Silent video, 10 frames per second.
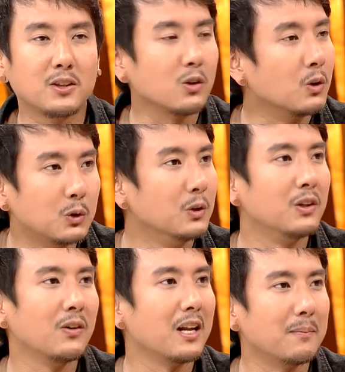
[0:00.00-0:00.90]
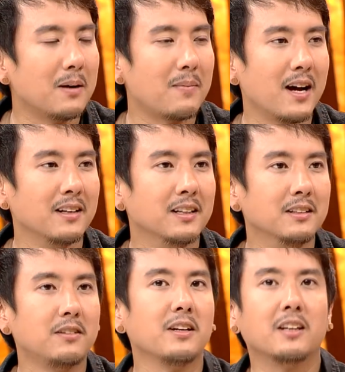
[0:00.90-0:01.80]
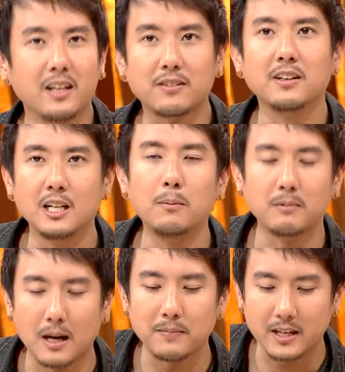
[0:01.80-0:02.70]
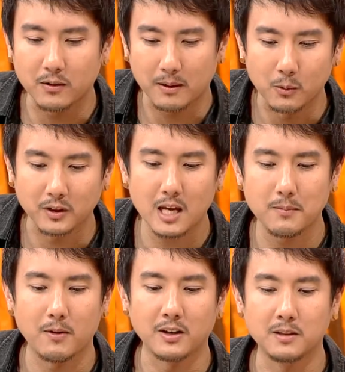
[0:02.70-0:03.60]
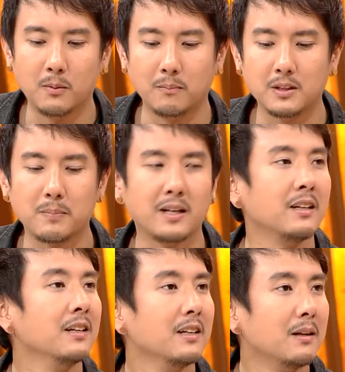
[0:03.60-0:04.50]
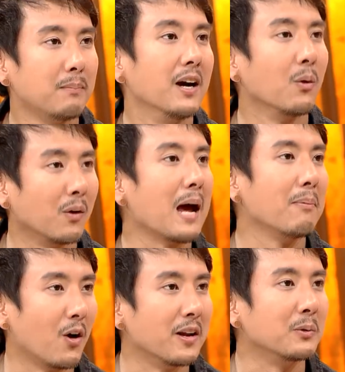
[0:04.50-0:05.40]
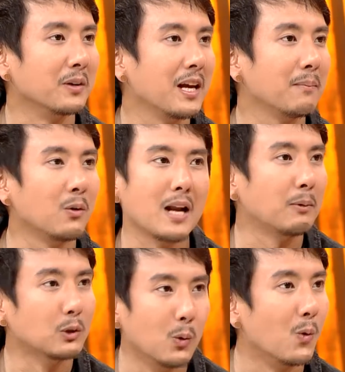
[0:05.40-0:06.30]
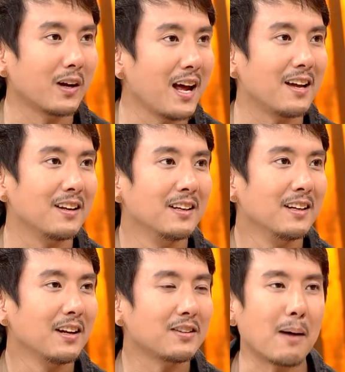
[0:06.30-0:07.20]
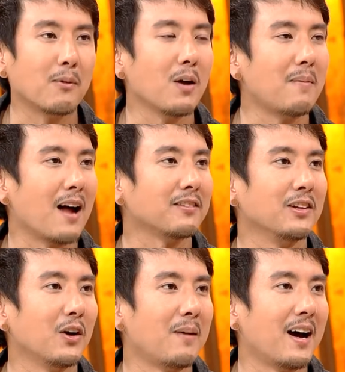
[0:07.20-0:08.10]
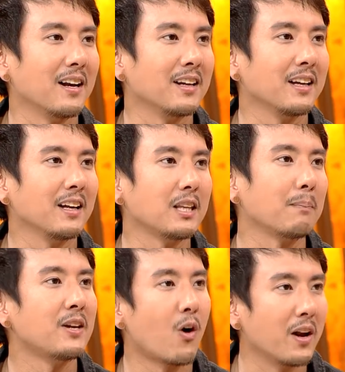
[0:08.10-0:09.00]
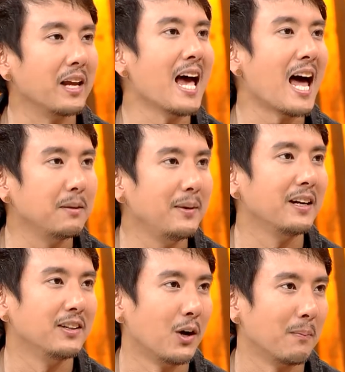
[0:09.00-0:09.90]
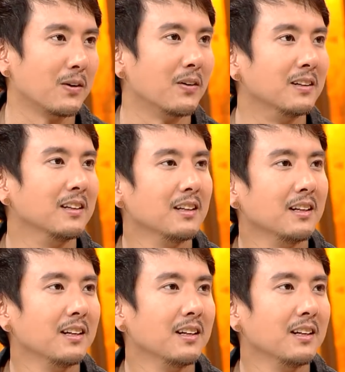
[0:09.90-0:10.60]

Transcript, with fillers: ต้องลงทุนต้องอะไรมากมายเลยรหรือสิ่งอีกสิ่งหนึ่งที่ผมทำเกี่ยวกับกรุงเทพบ่อยๆคือผมจะไปเปิดโรงแรมนอนในกรุงเทพโรงแรมถูกๆก็ได้300บาท400บาทอะไรเงี้ยแต่ไปนอนในย่านที่ไม่เคยนอนมาก่อนที่ไม่เค